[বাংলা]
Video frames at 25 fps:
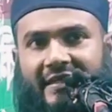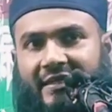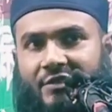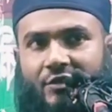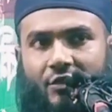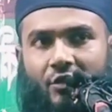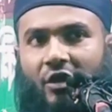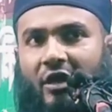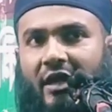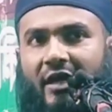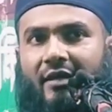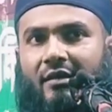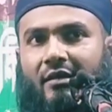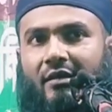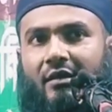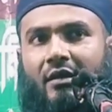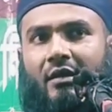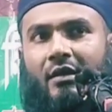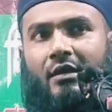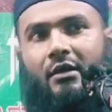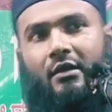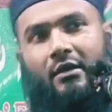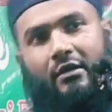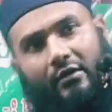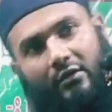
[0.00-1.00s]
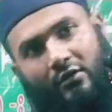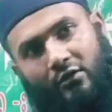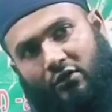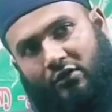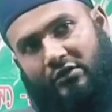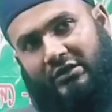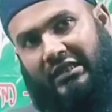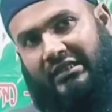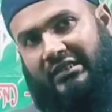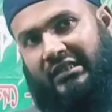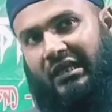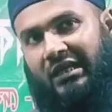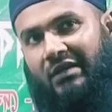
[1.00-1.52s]
সেলসিয়াস হয়
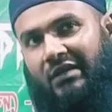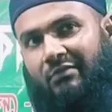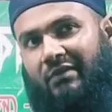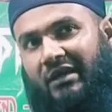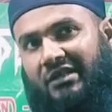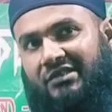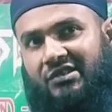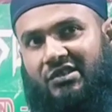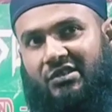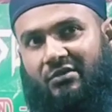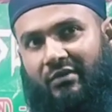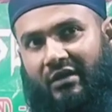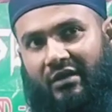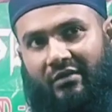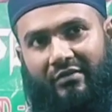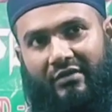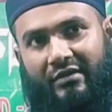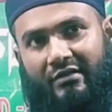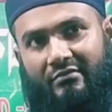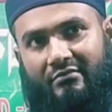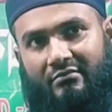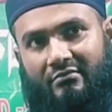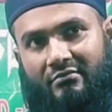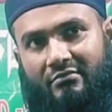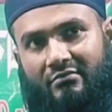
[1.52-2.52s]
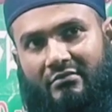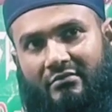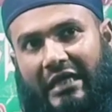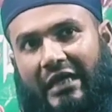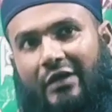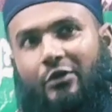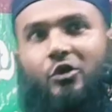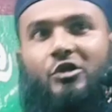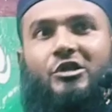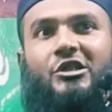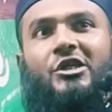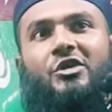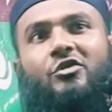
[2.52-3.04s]
লোকটা তাহলে বাঁচতে পারবে
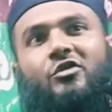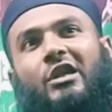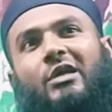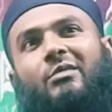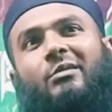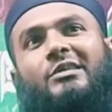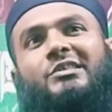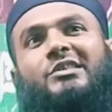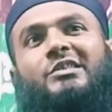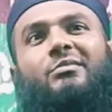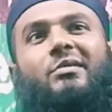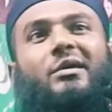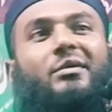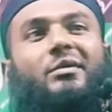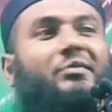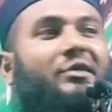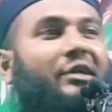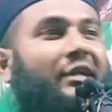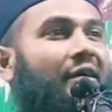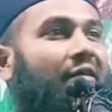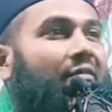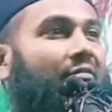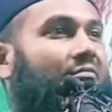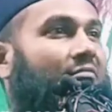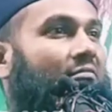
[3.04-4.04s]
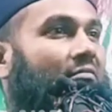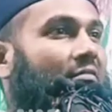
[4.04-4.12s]
তার অধিক হলে বাঁচতে পারবে না